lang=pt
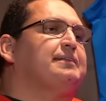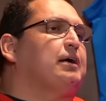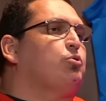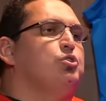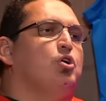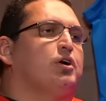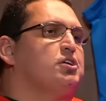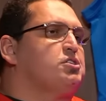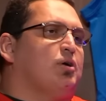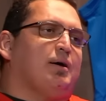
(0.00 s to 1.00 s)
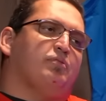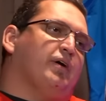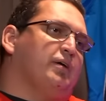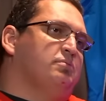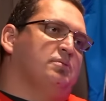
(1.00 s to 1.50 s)
ele está com o Jokic, eu acabo
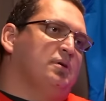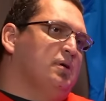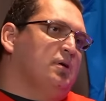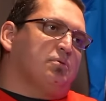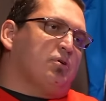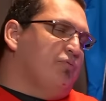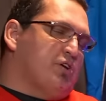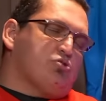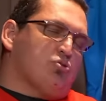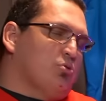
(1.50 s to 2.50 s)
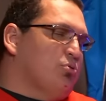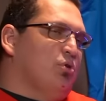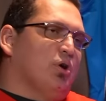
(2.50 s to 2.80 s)
vendo. Porque eu vejo o jogo ah, mas